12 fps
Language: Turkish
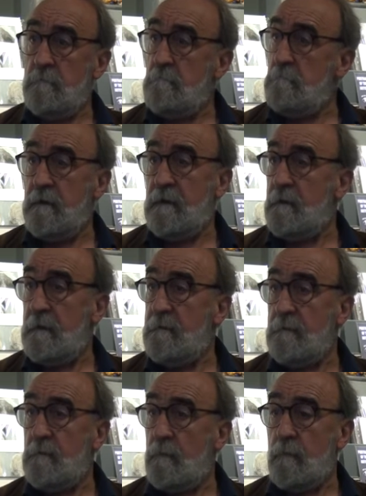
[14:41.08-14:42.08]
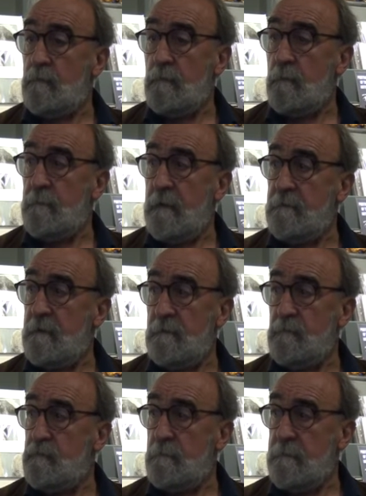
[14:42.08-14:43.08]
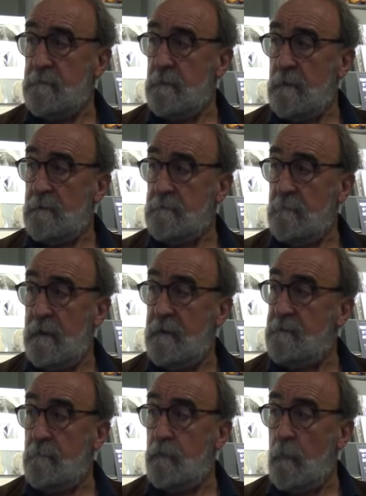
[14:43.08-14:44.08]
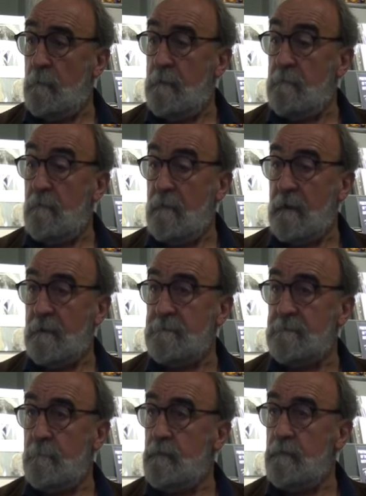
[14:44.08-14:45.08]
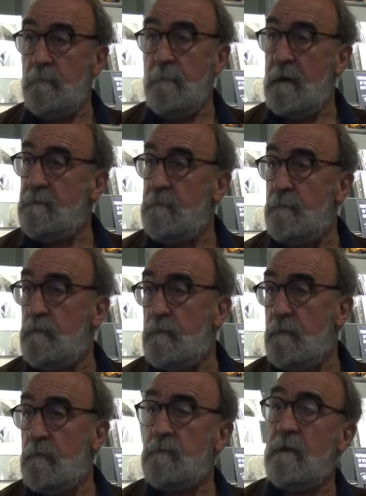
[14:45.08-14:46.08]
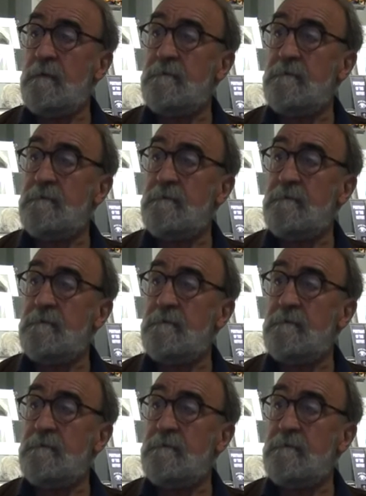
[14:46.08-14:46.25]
birilerinin oturup yeniden düşünmesi lazım. Eğitim problemi var aslında. Bütün bence bütün gözüken